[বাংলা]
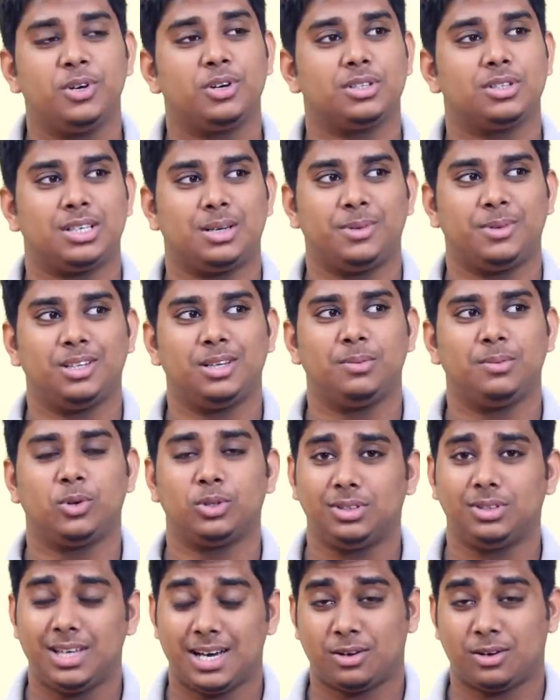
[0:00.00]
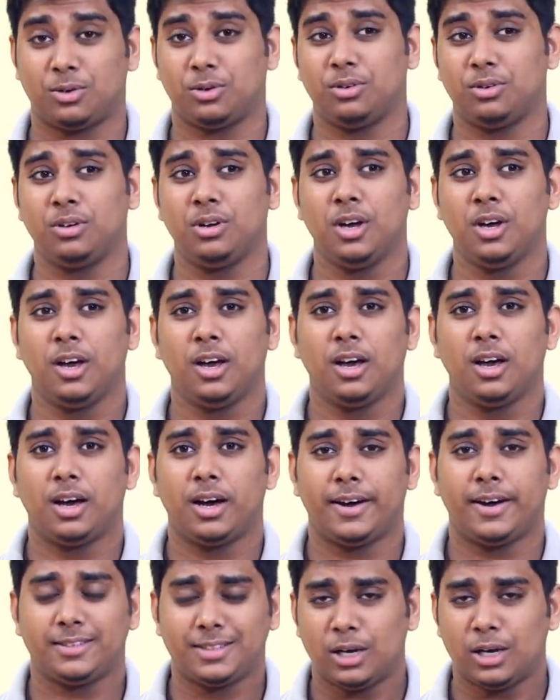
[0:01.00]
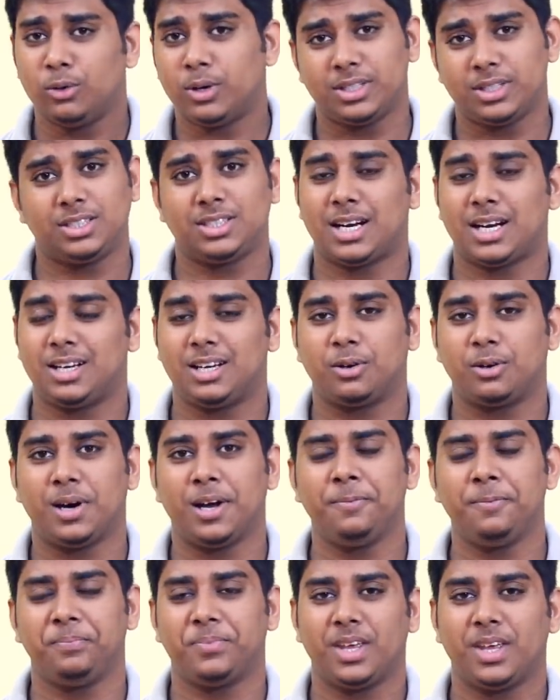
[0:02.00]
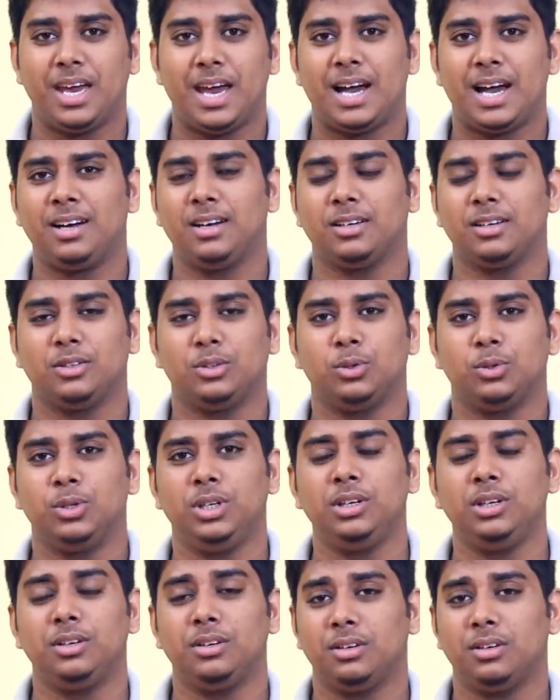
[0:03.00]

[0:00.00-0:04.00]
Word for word: বিকজ আমাদের মধ্যে এখন চালু আছে চারটে কয়েন এক দুই